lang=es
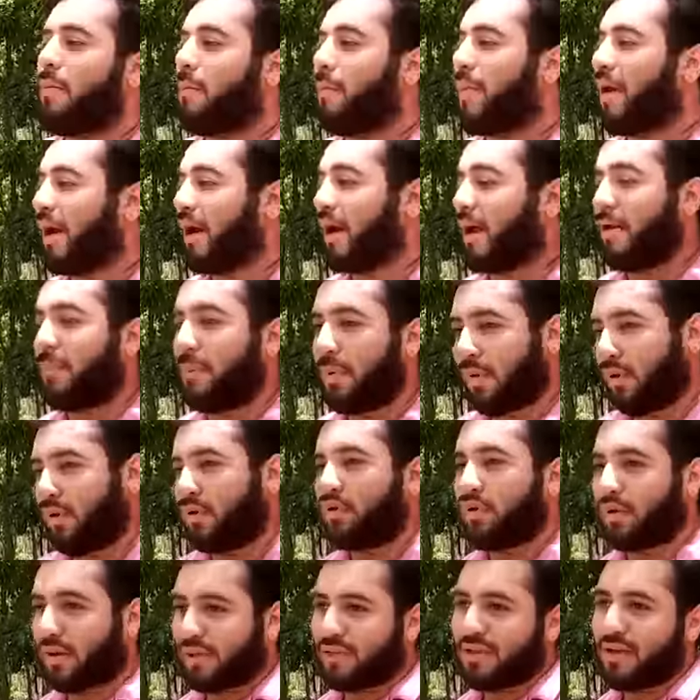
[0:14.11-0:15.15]
para el
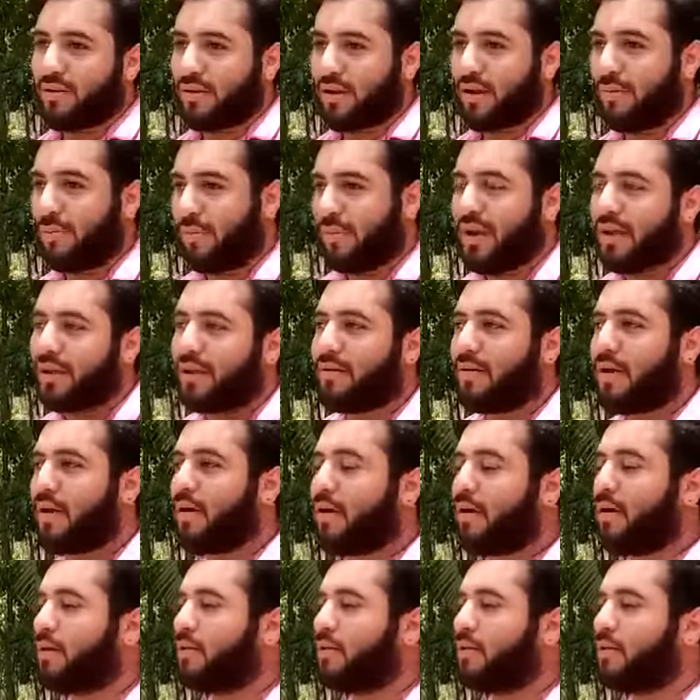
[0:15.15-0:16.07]
producto que estaban en venta, ¿va?